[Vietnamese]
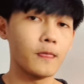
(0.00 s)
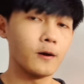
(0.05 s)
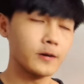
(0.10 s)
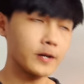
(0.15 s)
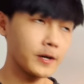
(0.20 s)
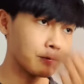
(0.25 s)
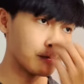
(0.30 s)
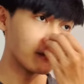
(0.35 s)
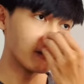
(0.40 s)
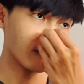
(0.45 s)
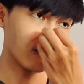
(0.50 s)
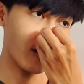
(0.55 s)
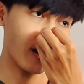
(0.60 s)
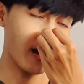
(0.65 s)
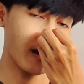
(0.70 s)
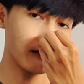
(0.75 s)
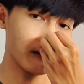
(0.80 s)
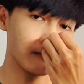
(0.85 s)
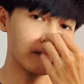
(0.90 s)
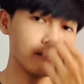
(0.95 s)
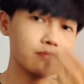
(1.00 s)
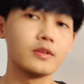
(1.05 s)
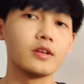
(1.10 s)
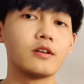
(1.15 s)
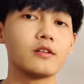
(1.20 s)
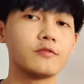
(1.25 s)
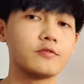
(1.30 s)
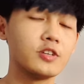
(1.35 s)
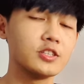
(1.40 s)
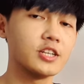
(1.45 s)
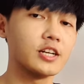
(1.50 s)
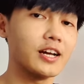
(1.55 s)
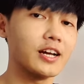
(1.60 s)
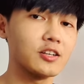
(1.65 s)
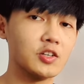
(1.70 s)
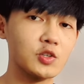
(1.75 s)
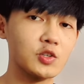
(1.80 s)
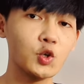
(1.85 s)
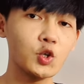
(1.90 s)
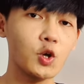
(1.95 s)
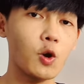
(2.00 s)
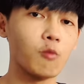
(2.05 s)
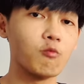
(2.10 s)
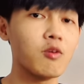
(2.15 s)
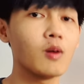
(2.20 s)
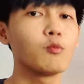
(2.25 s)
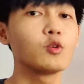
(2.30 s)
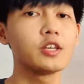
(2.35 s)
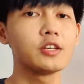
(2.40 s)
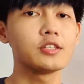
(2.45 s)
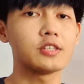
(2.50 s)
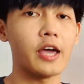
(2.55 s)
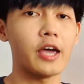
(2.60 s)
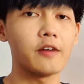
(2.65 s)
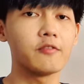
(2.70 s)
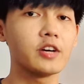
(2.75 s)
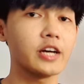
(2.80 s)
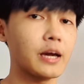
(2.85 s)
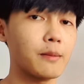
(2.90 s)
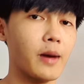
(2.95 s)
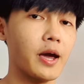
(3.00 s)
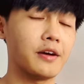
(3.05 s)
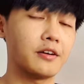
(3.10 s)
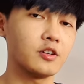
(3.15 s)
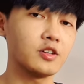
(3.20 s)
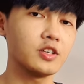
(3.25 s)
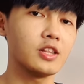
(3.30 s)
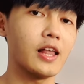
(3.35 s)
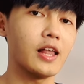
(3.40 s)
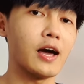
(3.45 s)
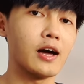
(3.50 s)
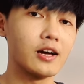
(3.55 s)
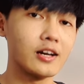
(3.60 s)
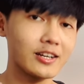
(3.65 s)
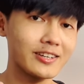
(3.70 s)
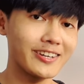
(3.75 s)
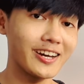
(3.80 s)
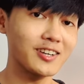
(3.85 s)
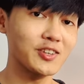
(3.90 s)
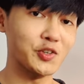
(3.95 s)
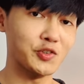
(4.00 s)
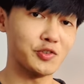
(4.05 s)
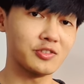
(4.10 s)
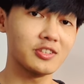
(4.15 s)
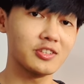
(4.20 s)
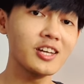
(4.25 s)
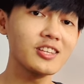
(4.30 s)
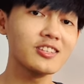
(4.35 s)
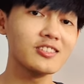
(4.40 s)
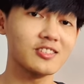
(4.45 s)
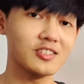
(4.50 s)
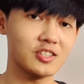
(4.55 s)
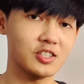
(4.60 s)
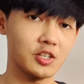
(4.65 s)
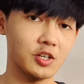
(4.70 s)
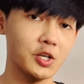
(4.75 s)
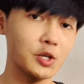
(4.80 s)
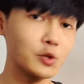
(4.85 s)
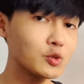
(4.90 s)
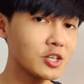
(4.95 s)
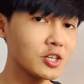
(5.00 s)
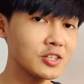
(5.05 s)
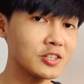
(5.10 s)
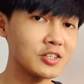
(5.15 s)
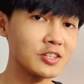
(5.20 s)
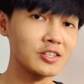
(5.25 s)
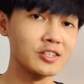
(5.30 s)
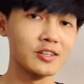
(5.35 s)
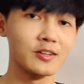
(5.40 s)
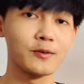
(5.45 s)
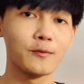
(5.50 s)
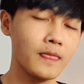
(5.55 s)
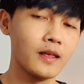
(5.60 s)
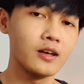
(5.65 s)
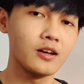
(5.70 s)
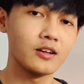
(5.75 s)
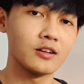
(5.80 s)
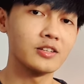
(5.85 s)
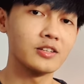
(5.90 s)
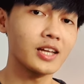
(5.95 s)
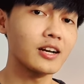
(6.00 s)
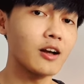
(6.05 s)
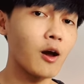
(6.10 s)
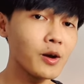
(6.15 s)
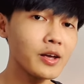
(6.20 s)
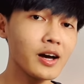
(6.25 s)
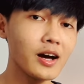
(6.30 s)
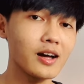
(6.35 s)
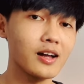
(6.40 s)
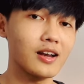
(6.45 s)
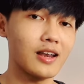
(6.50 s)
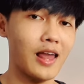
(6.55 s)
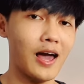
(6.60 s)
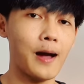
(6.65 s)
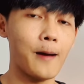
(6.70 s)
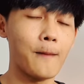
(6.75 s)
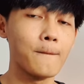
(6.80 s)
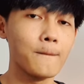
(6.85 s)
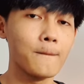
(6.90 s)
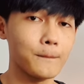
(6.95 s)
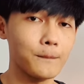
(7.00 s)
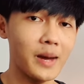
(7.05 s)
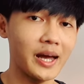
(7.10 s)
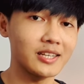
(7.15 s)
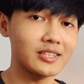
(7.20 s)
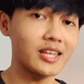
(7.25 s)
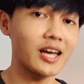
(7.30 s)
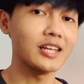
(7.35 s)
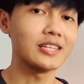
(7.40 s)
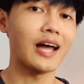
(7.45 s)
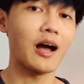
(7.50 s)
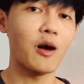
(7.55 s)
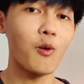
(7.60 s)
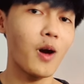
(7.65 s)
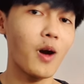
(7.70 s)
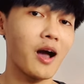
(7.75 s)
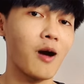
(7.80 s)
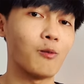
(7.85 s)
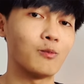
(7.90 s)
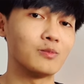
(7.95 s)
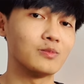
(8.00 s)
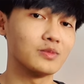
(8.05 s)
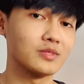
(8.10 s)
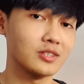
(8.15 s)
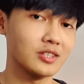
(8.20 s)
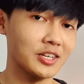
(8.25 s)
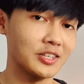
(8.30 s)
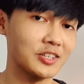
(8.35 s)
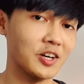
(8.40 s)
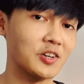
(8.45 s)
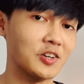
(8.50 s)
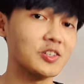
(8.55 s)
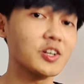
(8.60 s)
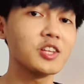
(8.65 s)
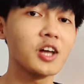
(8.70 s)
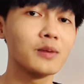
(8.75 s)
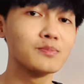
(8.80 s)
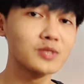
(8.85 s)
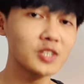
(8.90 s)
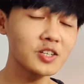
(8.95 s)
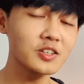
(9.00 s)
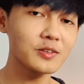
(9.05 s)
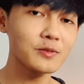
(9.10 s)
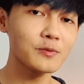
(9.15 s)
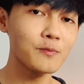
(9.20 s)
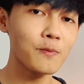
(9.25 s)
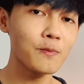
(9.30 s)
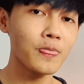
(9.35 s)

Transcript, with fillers: Ok và phương trình năng lượng cuối cùng Văn muốn chia sẻ với các bạn đó chính là năng lượng thích sự yêu thương. Người ta nói là bàn tay tặng hoa hồng thì tự nó thơm trước.